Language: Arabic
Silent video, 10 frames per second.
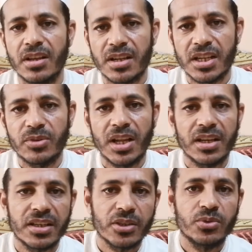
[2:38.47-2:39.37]
الرأي
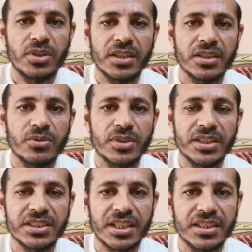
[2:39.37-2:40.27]
الآخر يقول أنه
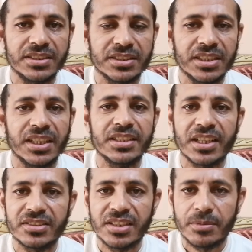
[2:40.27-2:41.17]
ليس على الإنسان أن
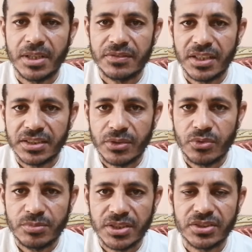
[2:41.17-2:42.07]
يقضي ما
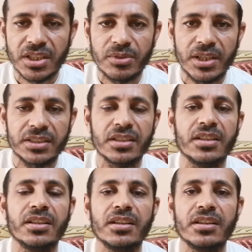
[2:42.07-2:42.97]
فاته من الصلوات
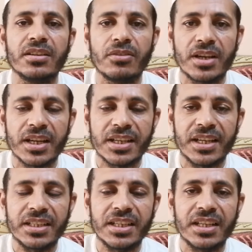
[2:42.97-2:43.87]
ولكن
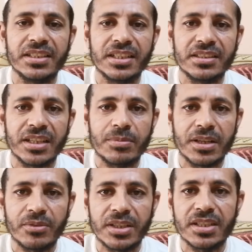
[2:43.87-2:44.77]
عليه أن يندم
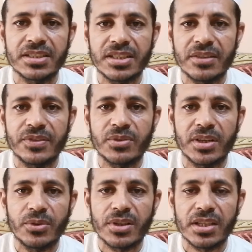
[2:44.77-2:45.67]
وأن يستغفر
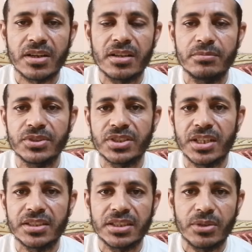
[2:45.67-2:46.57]
وأن يكثر من
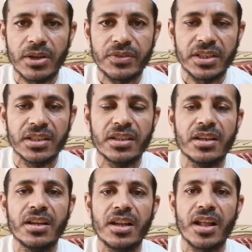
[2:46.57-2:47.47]
صلاة النوافل
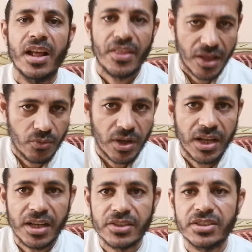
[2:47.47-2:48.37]
هذا هو
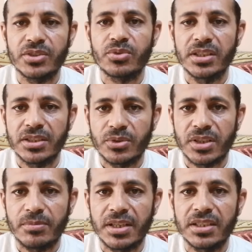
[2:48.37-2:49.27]
حاصل رأي
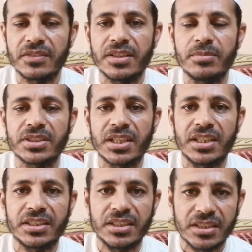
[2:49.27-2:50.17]
العلماء في
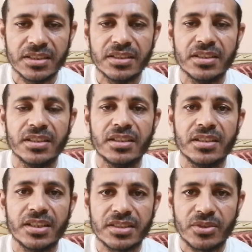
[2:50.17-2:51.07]
المسألة
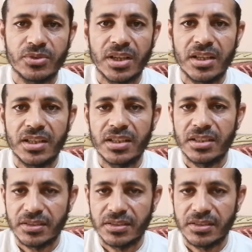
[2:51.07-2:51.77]
أسأل الله